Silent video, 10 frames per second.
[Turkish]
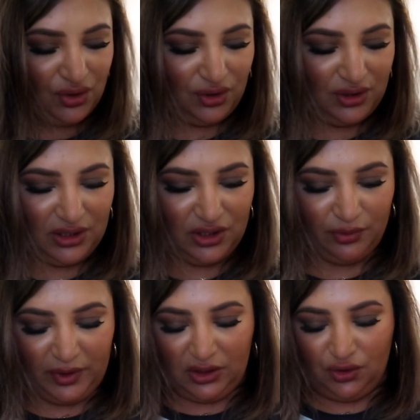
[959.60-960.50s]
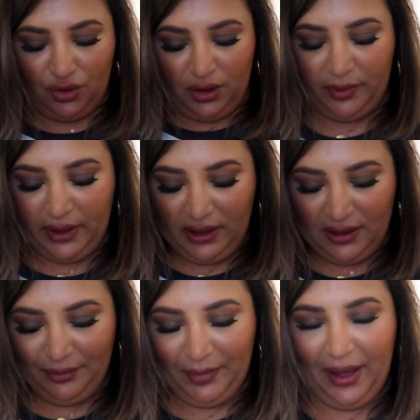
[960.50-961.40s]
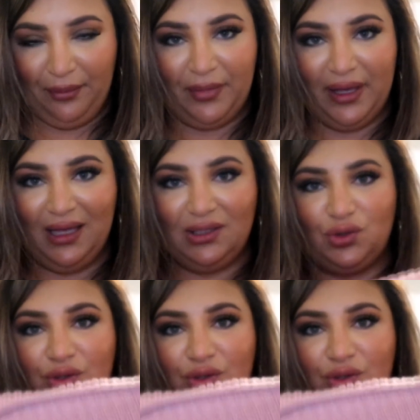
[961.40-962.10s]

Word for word: Sonracıma da şöyle bir pembe,